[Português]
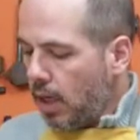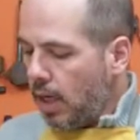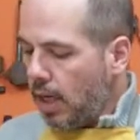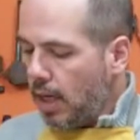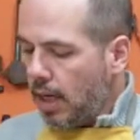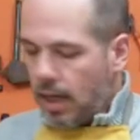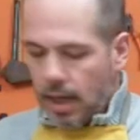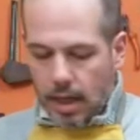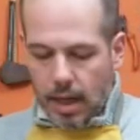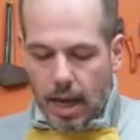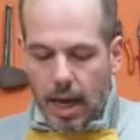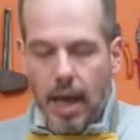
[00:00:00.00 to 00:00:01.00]
e
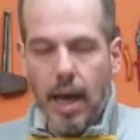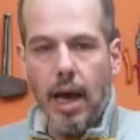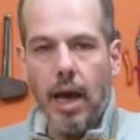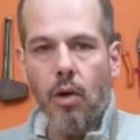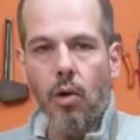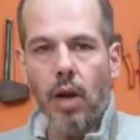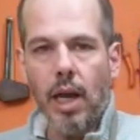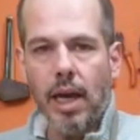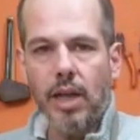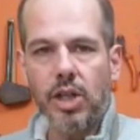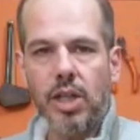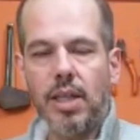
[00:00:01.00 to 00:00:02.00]
a
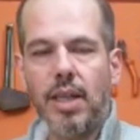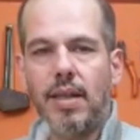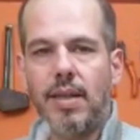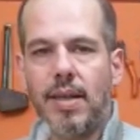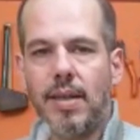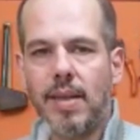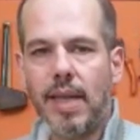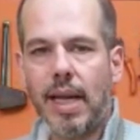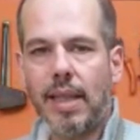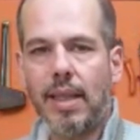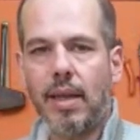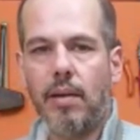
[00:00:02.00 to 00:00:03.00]
colagem tem que ser
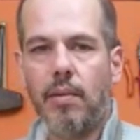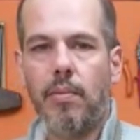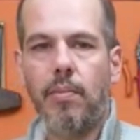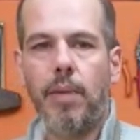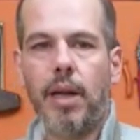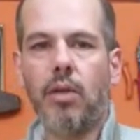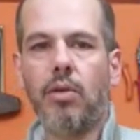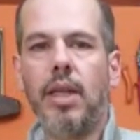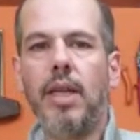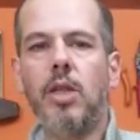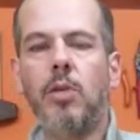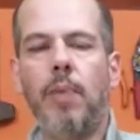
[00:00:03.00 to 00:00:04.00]
exata, para não
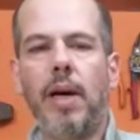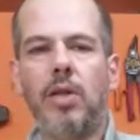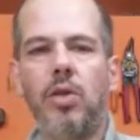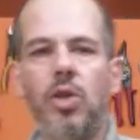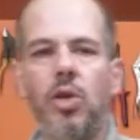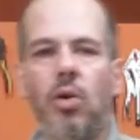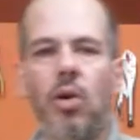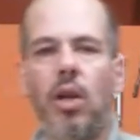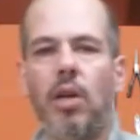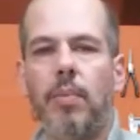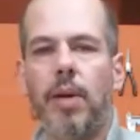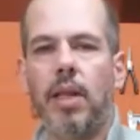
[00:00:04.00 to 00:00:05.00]
ter espaço de
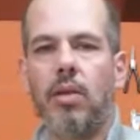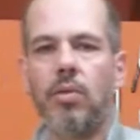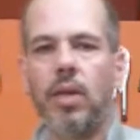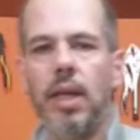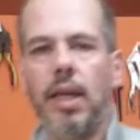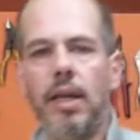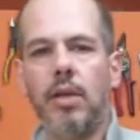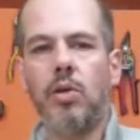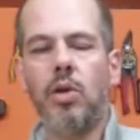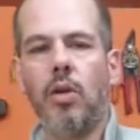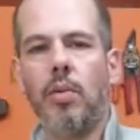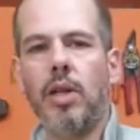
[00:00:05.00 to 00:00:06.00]
cola, para não ter
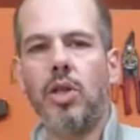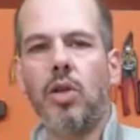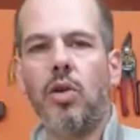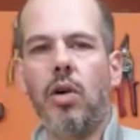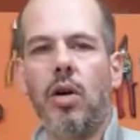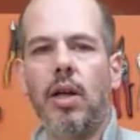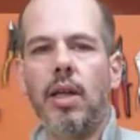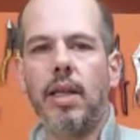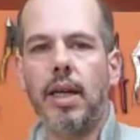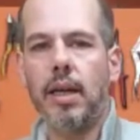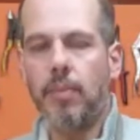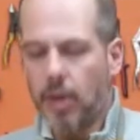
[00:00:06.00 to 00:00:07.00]
sobra de cola,
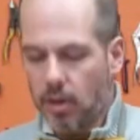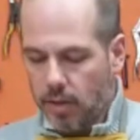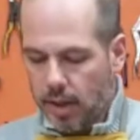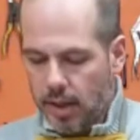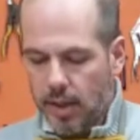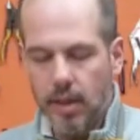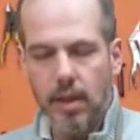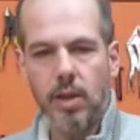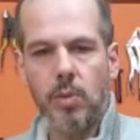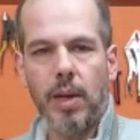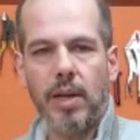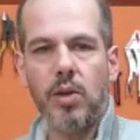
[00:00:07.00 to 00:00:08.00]
né? para não ter
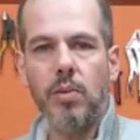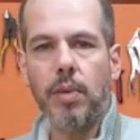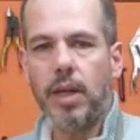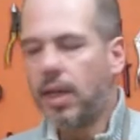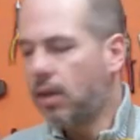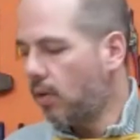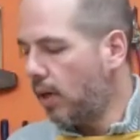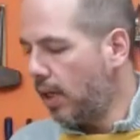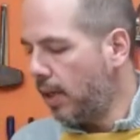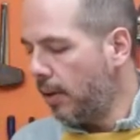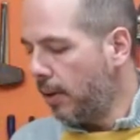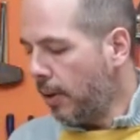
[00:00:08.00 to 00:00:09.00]
espaço em branco
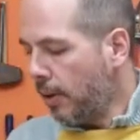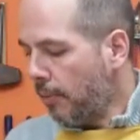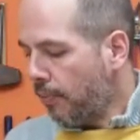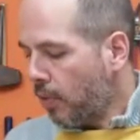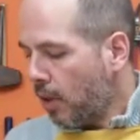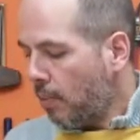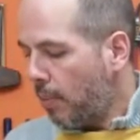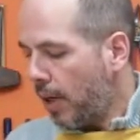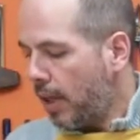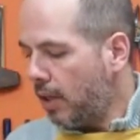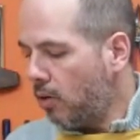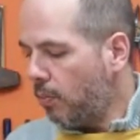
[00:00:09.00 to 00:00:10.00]
ali,
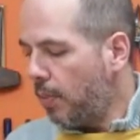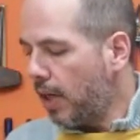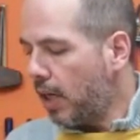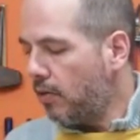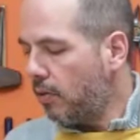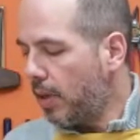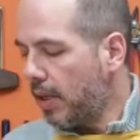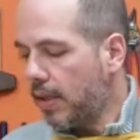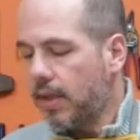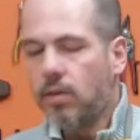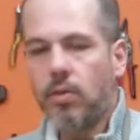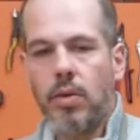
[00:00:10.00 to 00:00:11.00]
para que não perca a
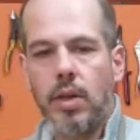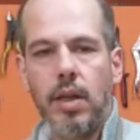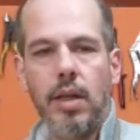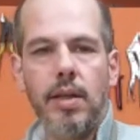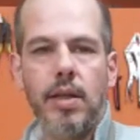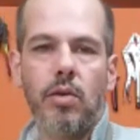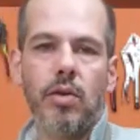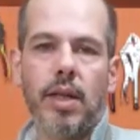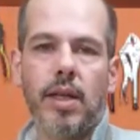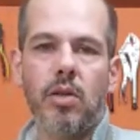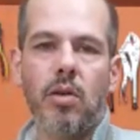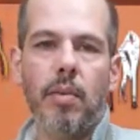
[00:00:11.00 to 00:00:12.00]
vibração. E se eu
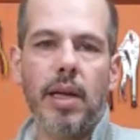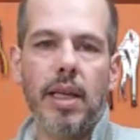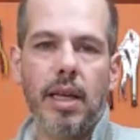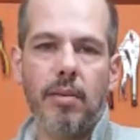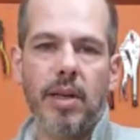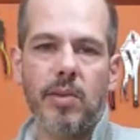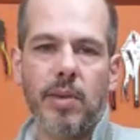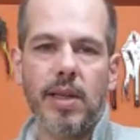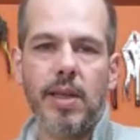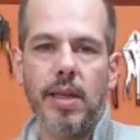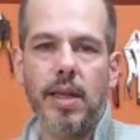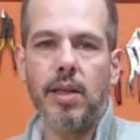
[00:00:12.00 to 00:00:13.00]
usasse uma madeira mais
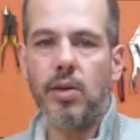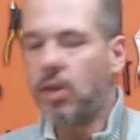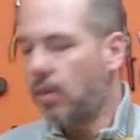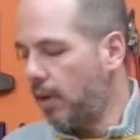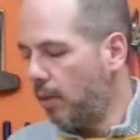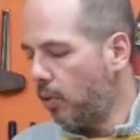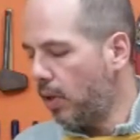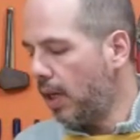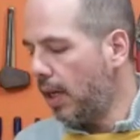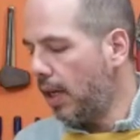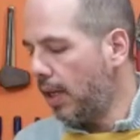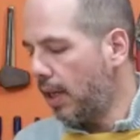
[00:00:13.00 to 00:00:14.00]
macia, isso também
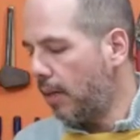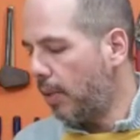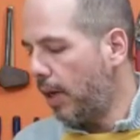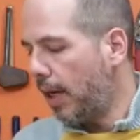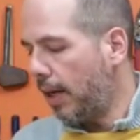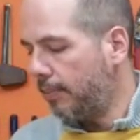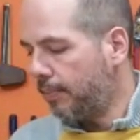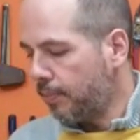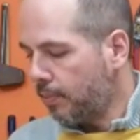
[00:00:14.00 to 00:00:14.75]
poderia atrapalhar.